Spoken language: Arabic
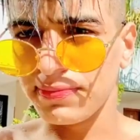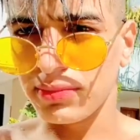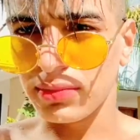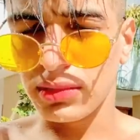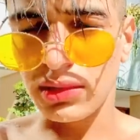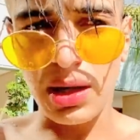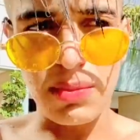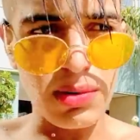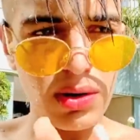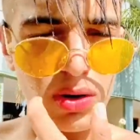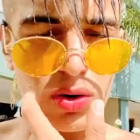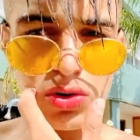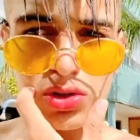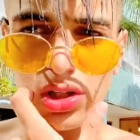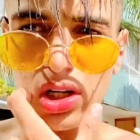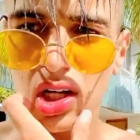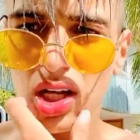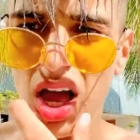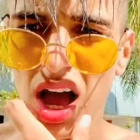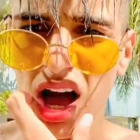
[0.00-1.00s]
دابا
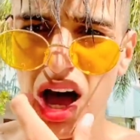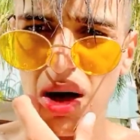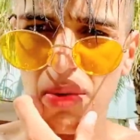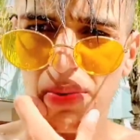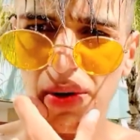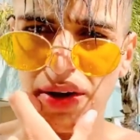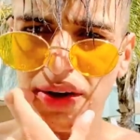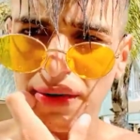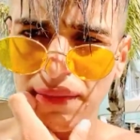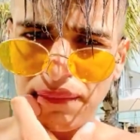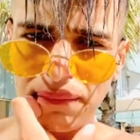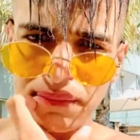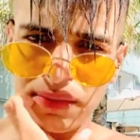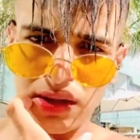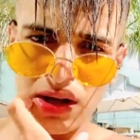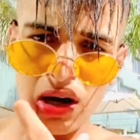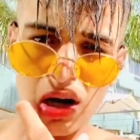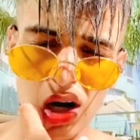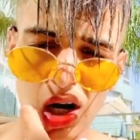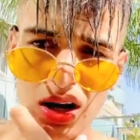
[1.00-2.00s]
خوتي عابير
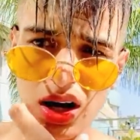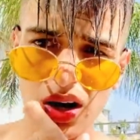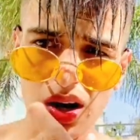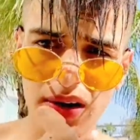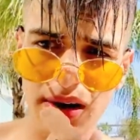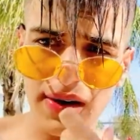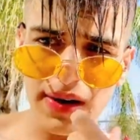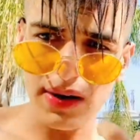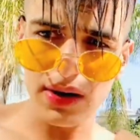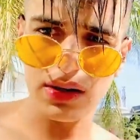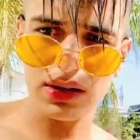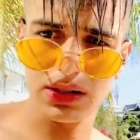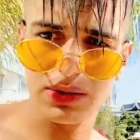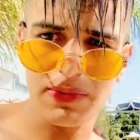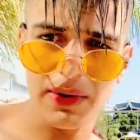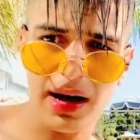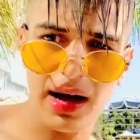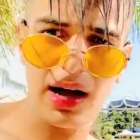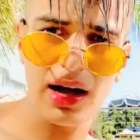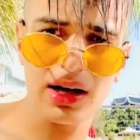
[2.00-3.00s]
أه
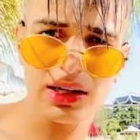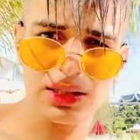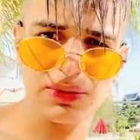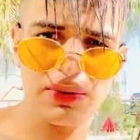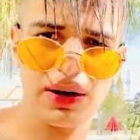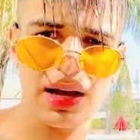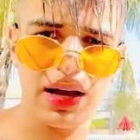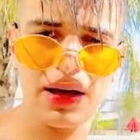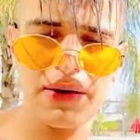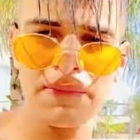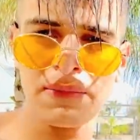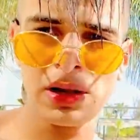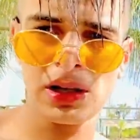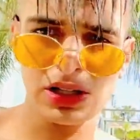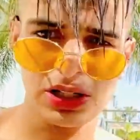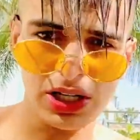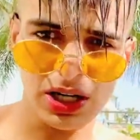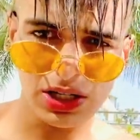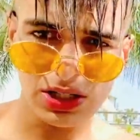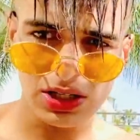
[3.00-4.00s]
صباعها صباعها من
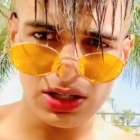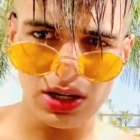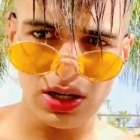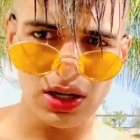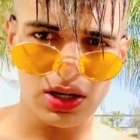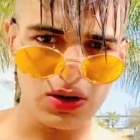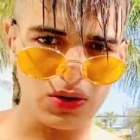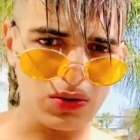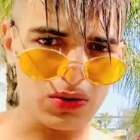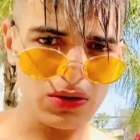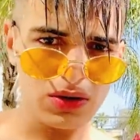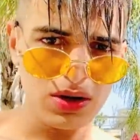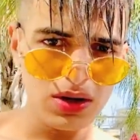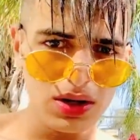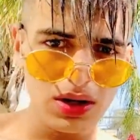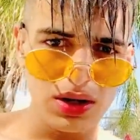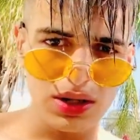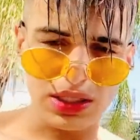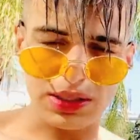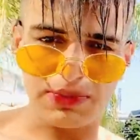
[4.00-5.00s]
التحت
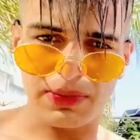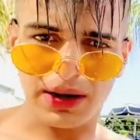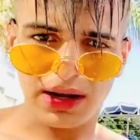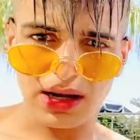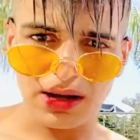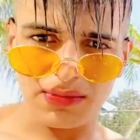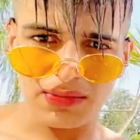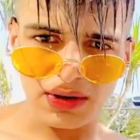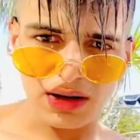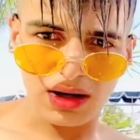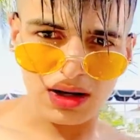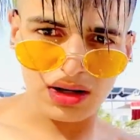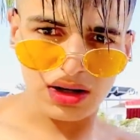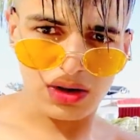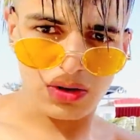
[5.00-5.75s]
صباعها ها آه، يا